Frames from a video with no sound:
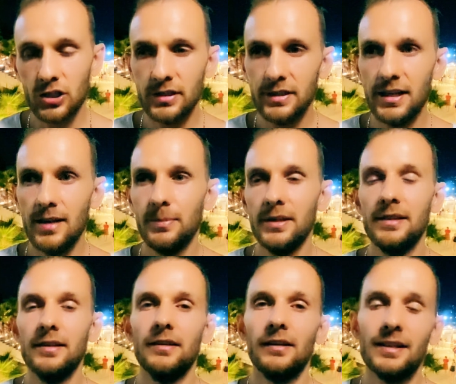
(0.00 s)

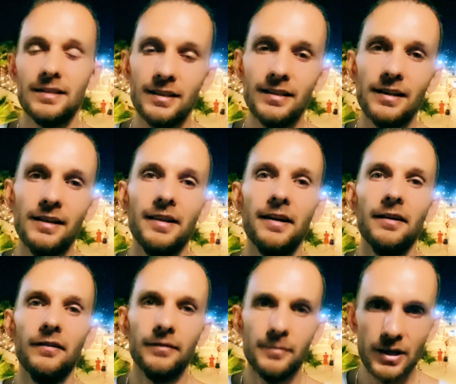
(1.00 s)
степени, растительная
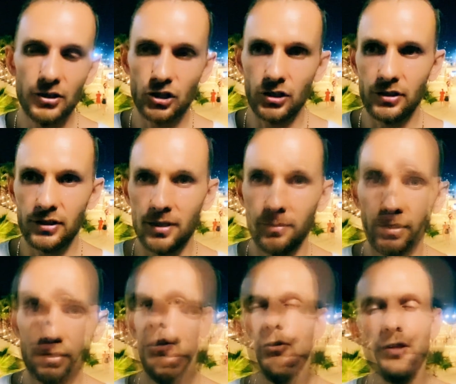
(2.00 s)
в меньшей
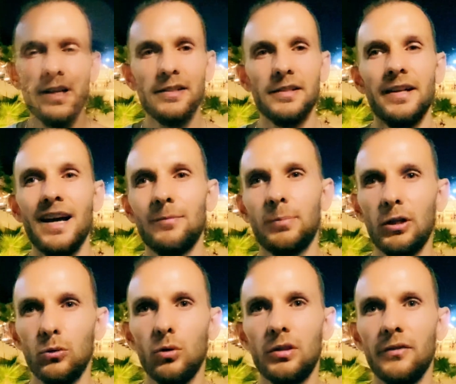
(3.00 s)
степени. Но есть ряд
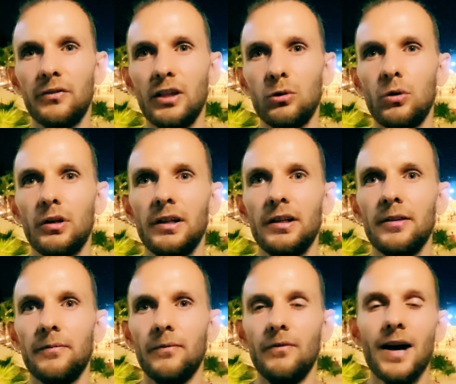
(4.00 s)
продуктов, которые
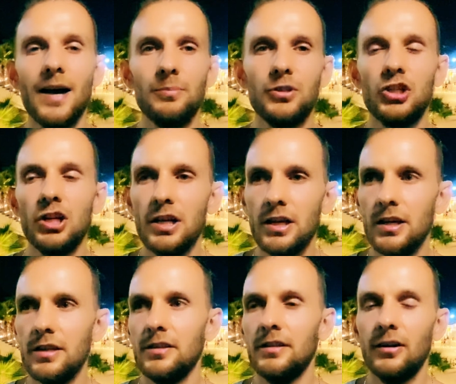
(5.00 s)
вообще
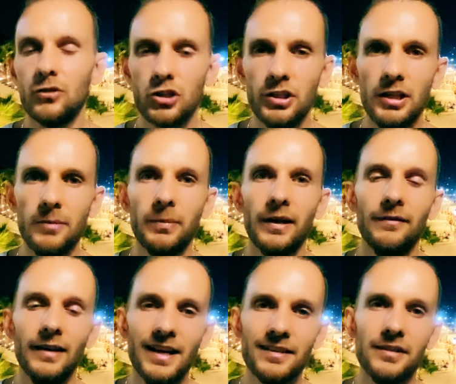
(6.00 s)
не должны
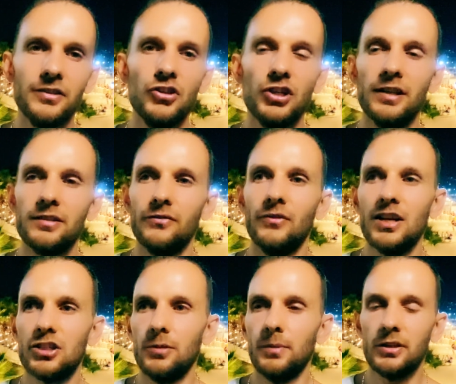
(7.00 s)
появляться сейчас в
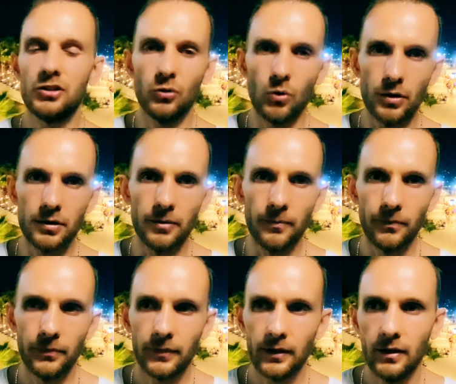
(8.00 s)
вашем рационе.
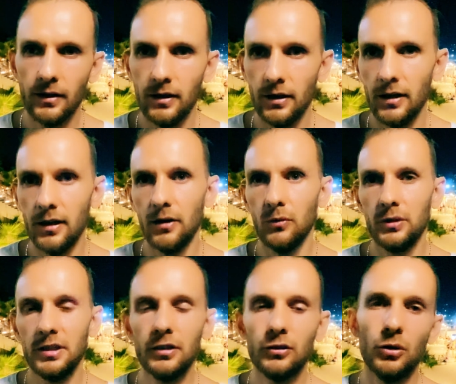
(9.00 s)
А, вот
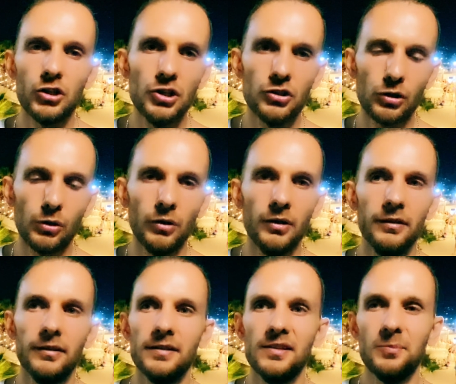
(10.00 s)
их точно стоит
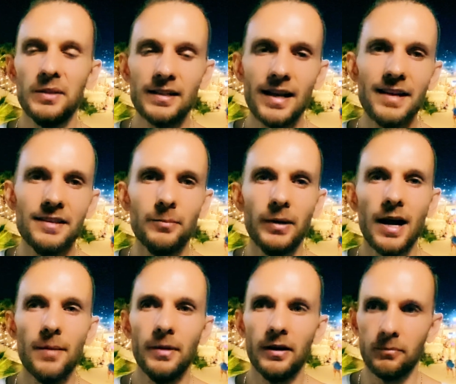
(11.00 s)
записать и
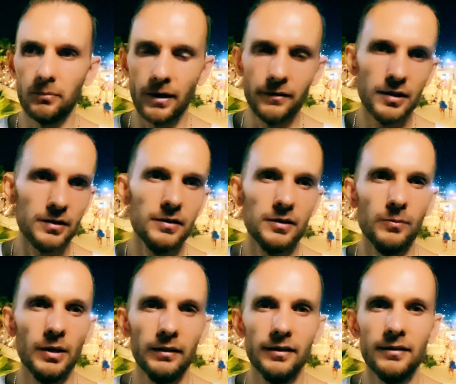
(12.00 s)
прямо повесить
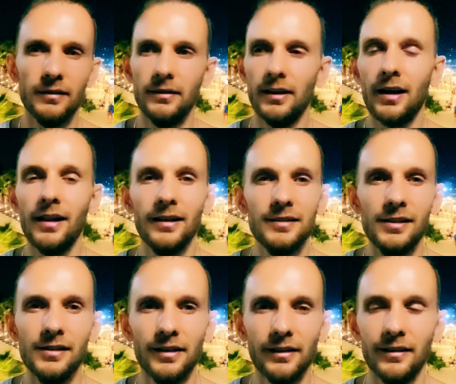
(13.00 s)
себе где-то на холодильник.